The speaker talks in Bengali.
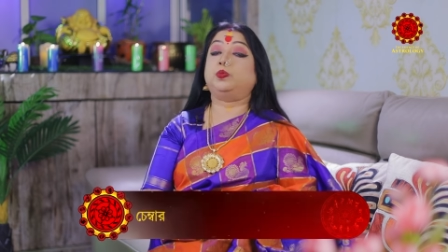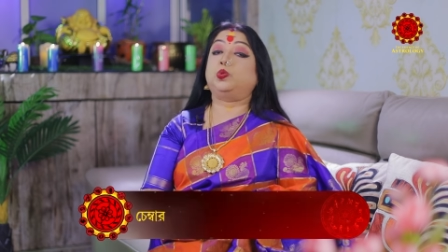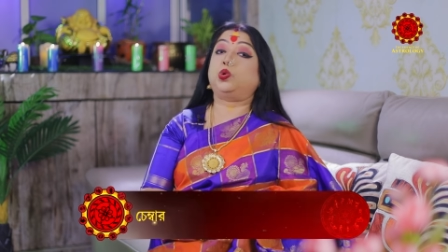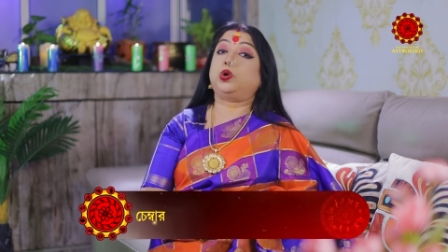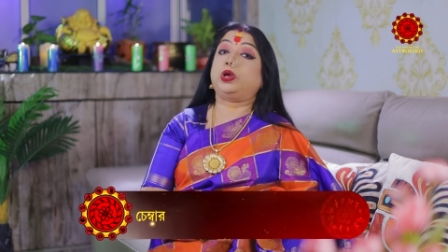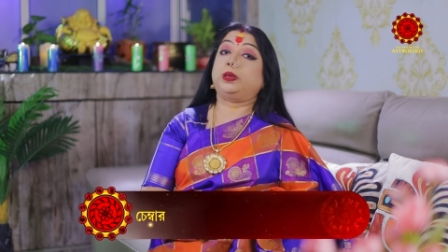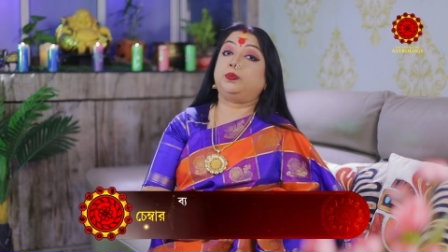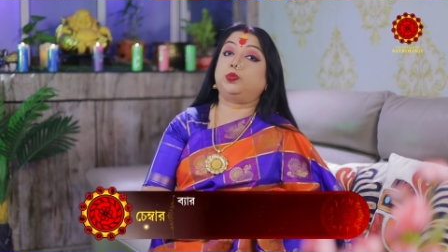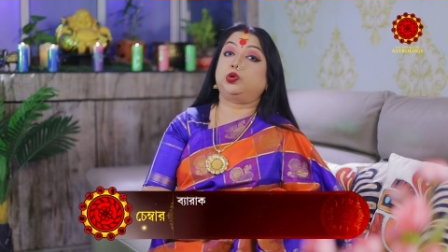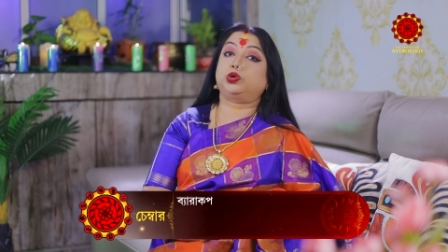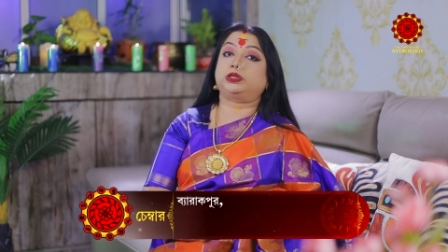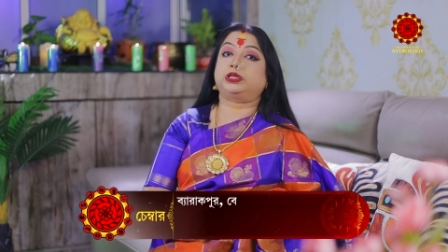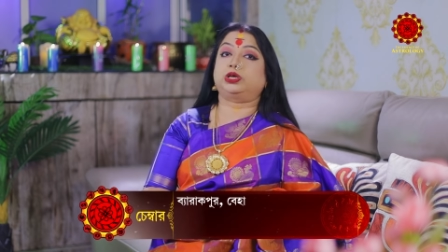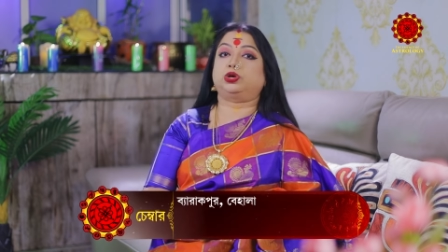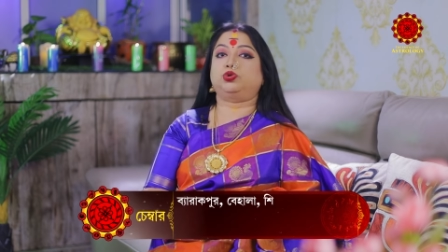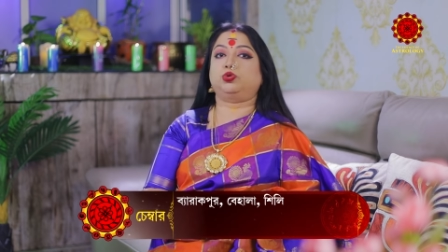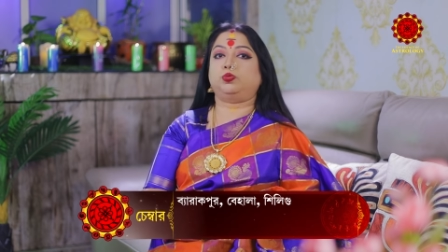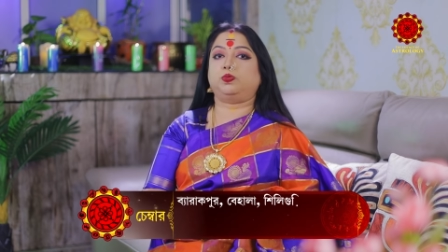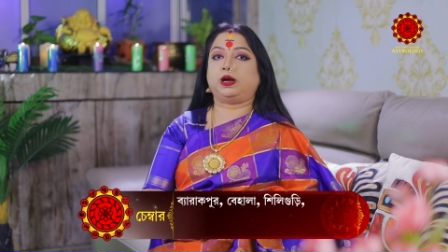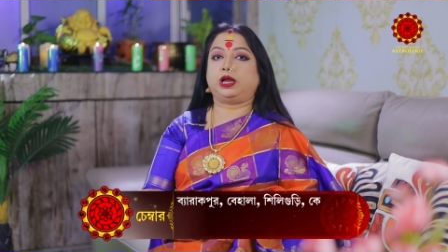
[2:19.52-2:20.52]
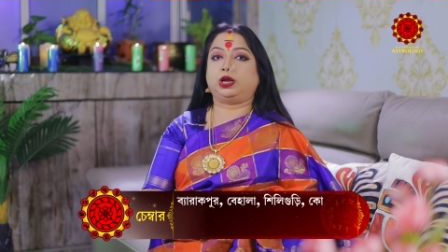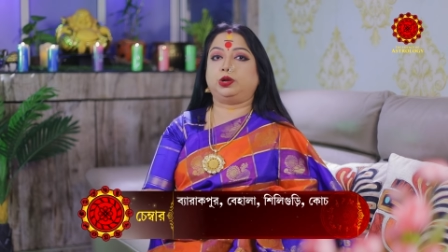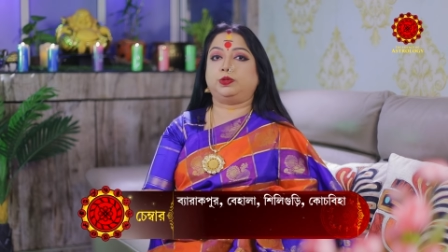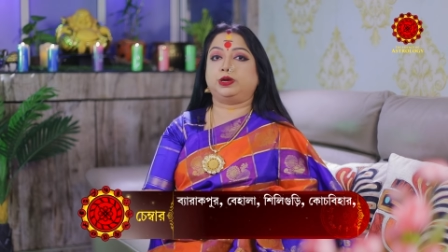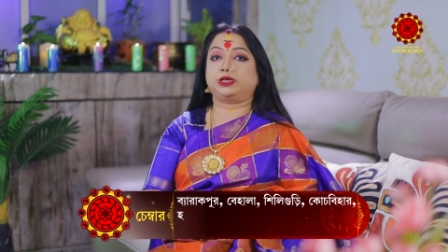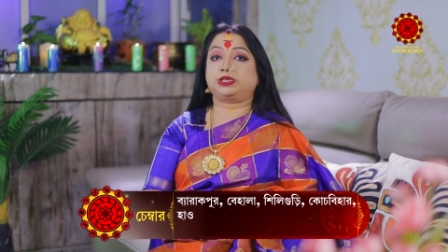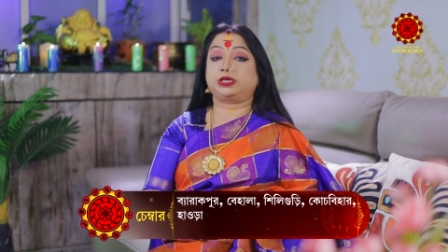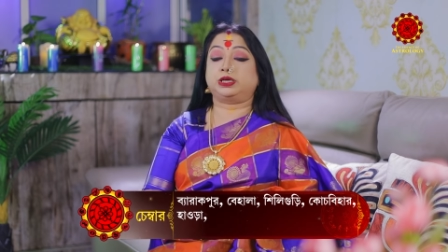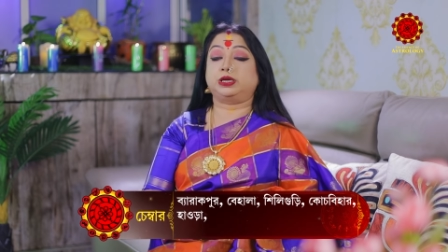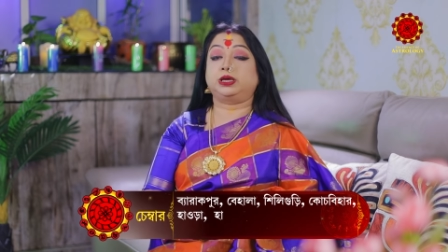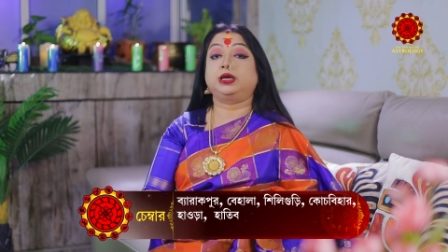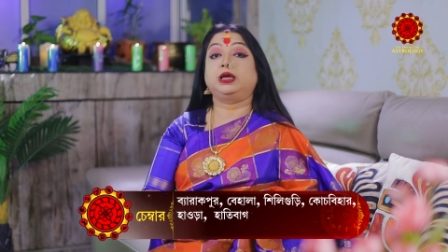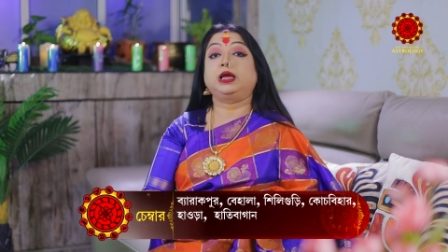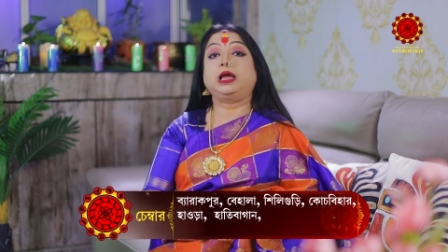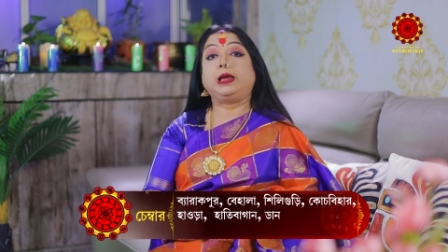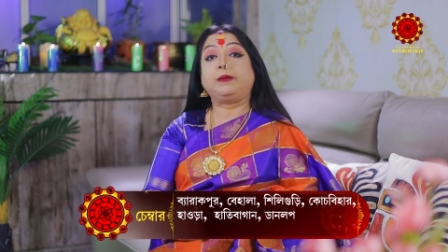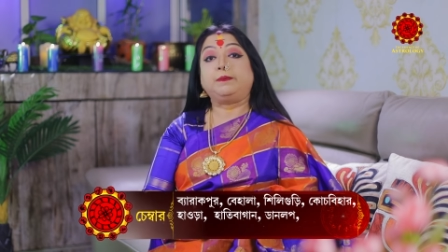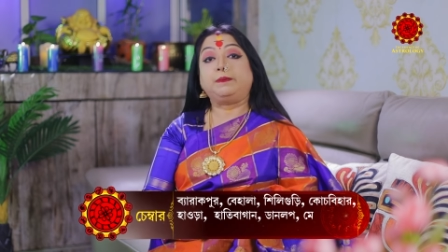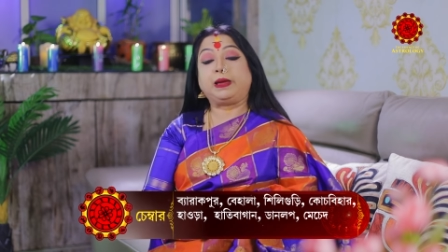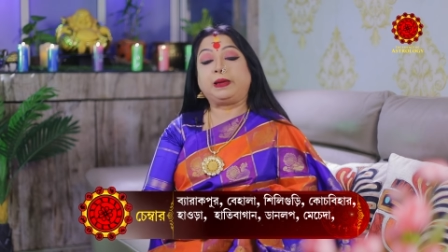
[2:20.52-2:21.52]
বই পড়তে খুব ভালোবাসে
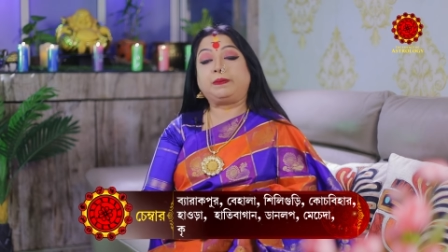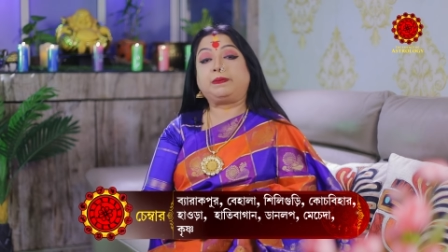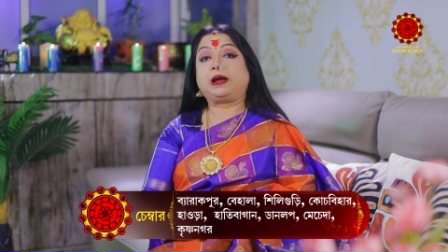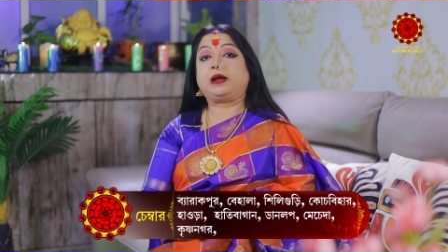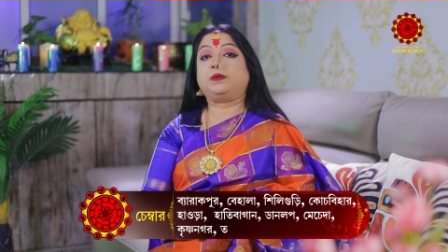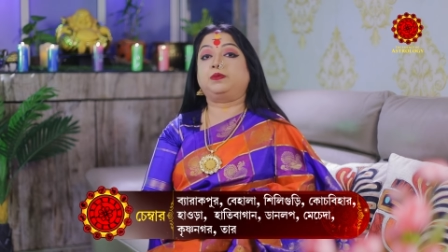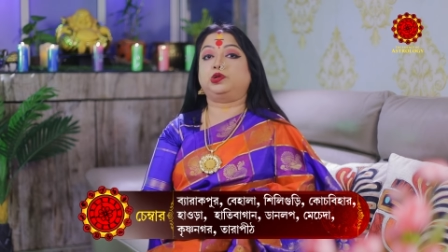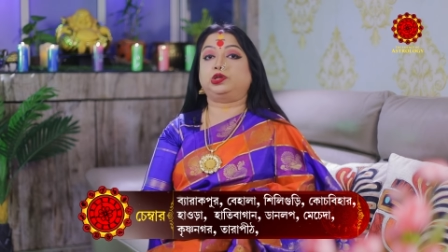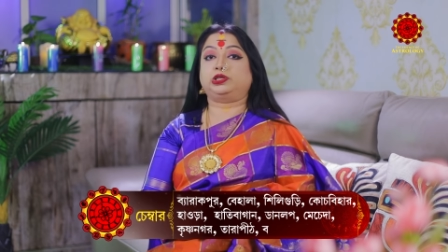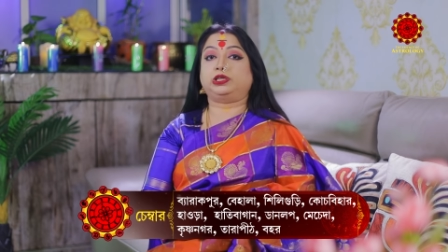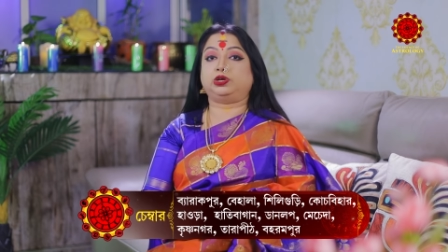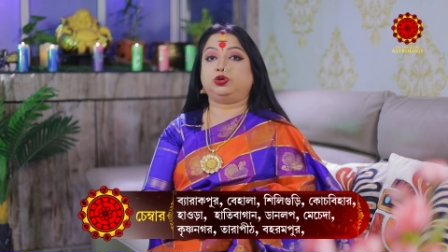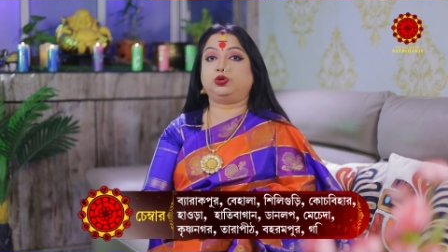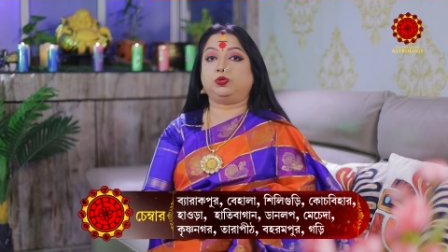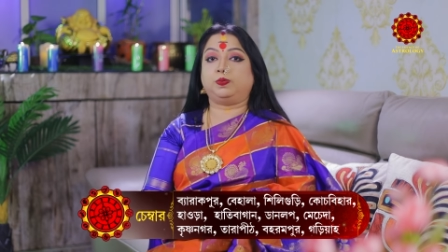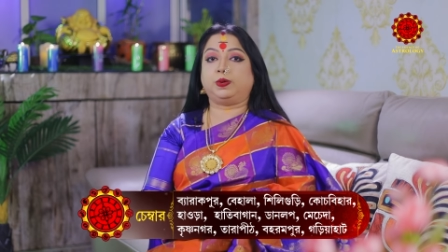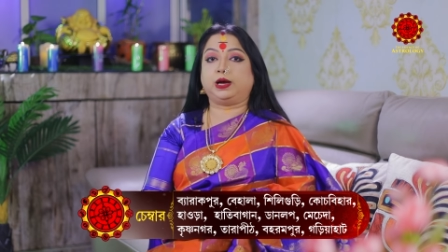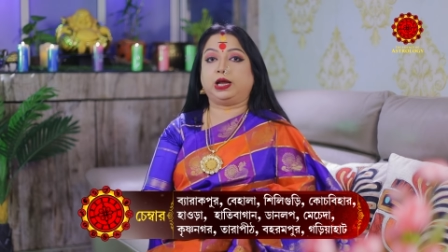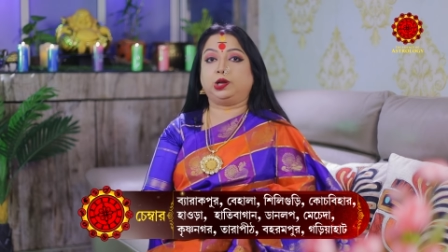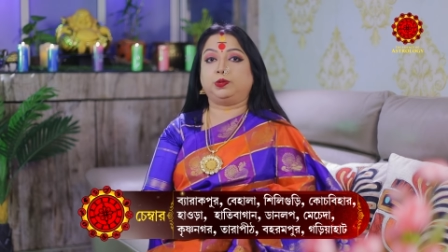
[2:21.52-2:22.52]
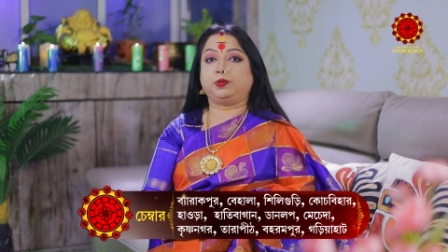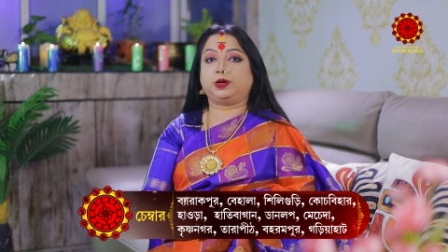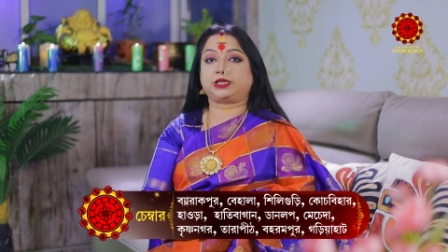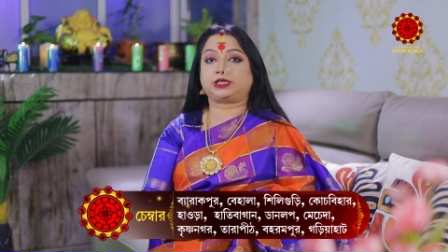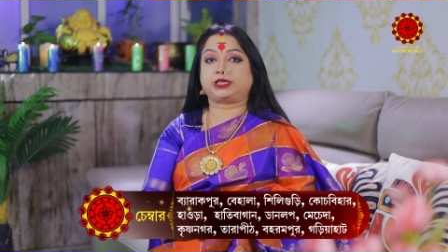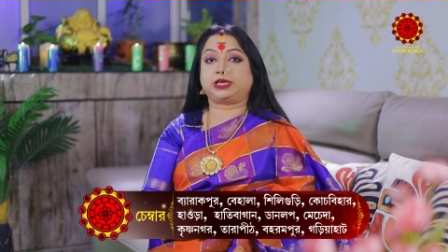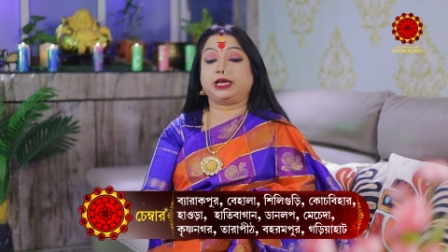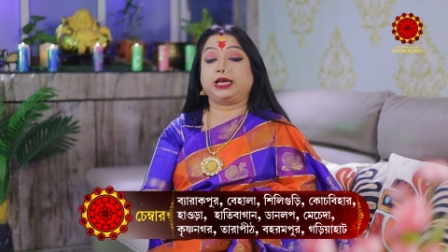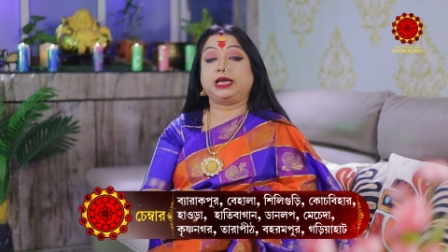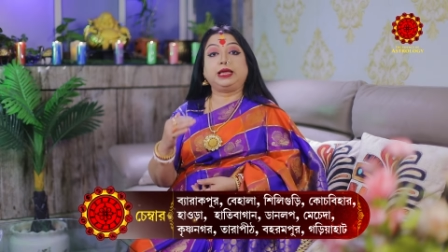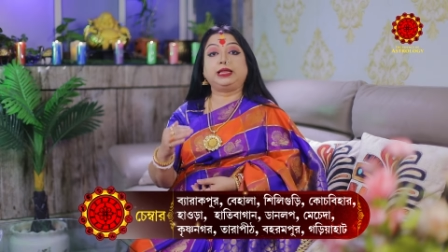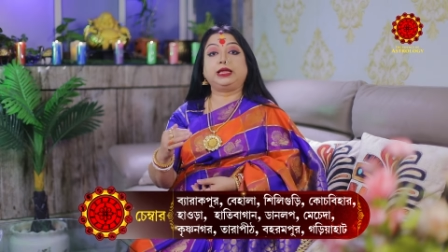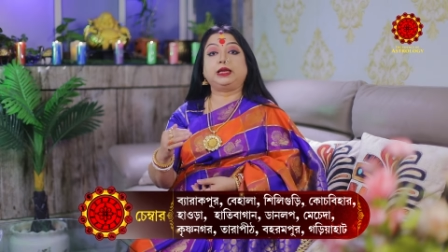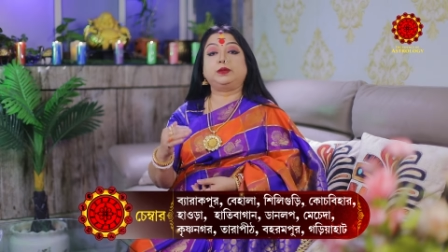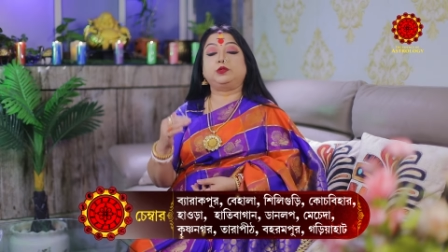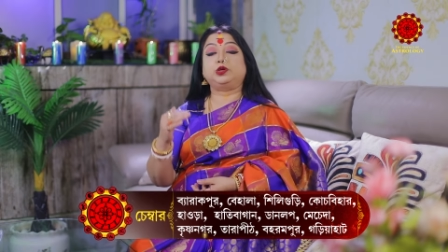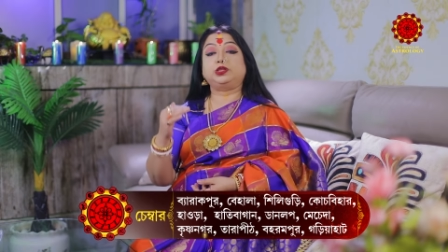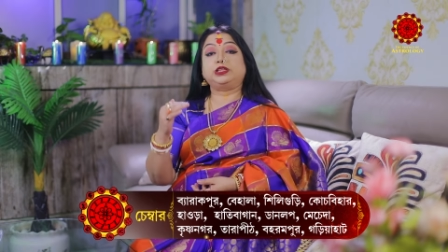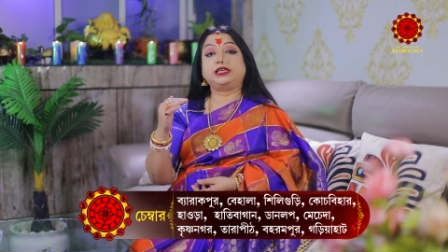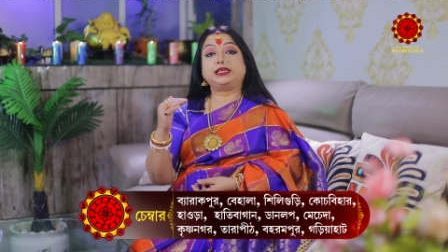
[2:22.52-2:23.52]
পেপার পড়তে খুব ভালোবাসে এদের
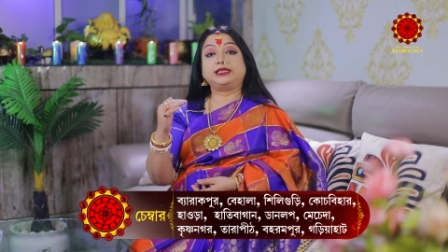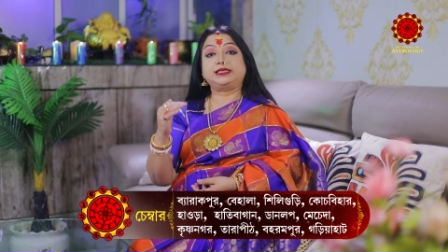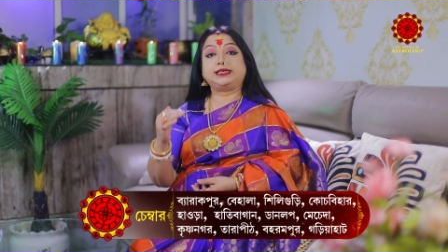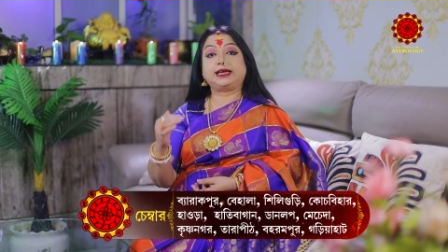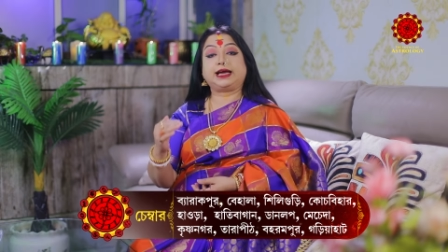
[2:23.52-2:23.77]
মধ্যে